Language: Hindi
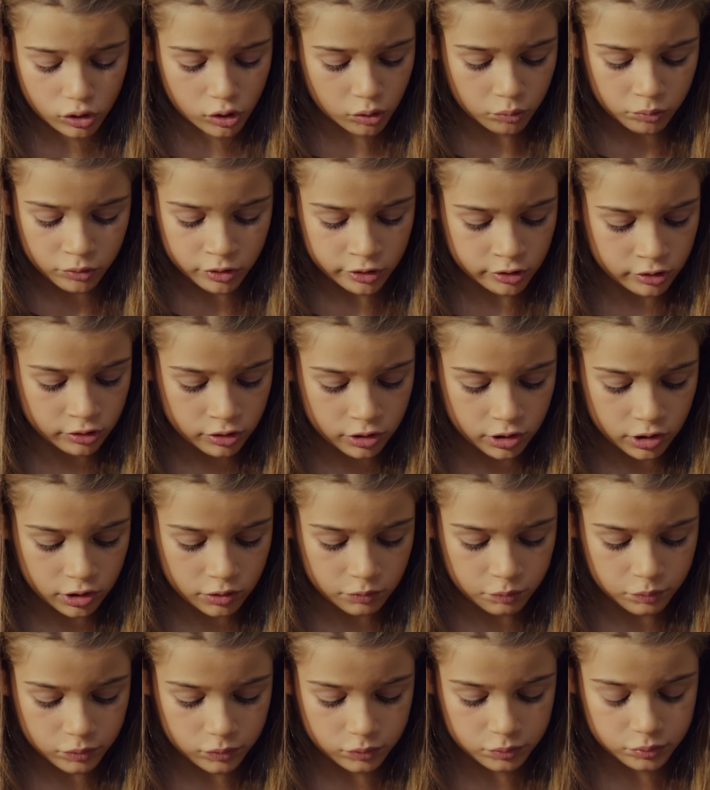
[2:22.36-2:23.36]
समझ गई
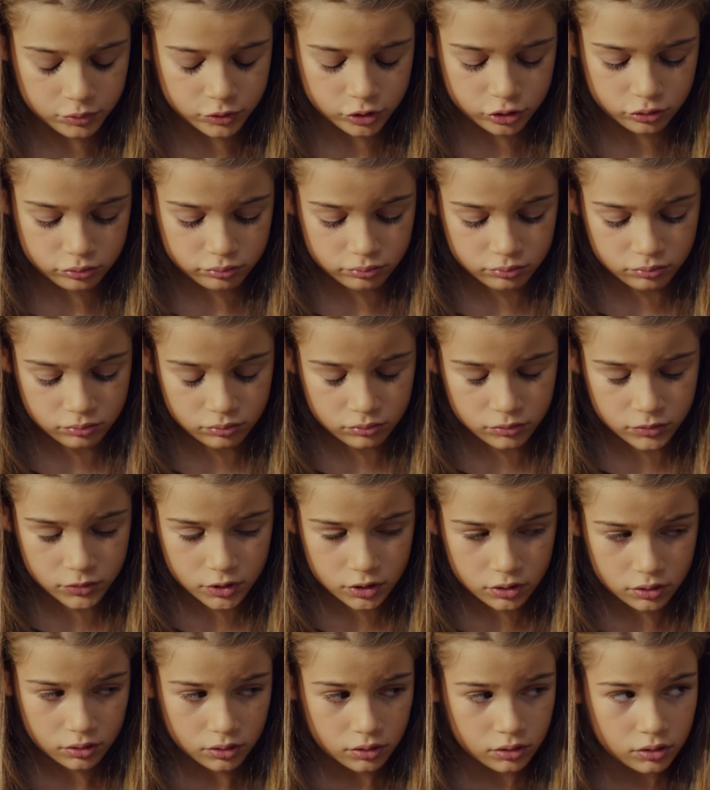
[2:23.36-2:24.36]
बाबा
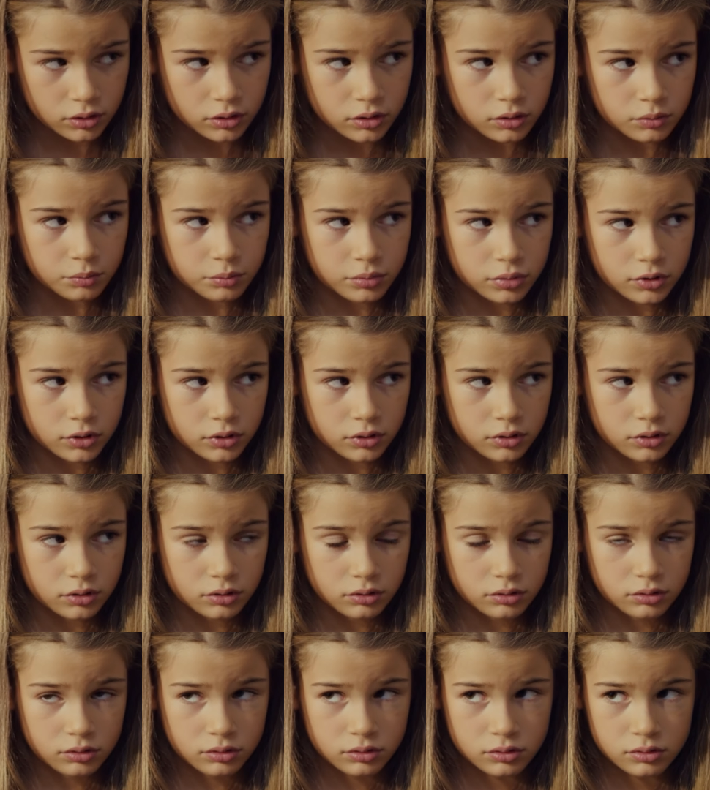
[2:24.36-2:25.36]
पर
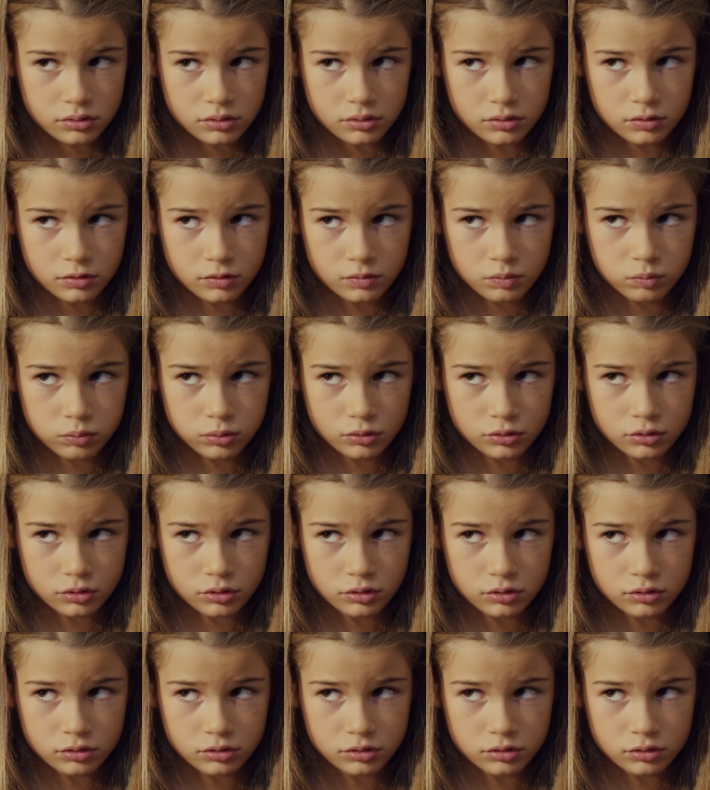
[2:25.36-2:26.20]
आप आप अम्मी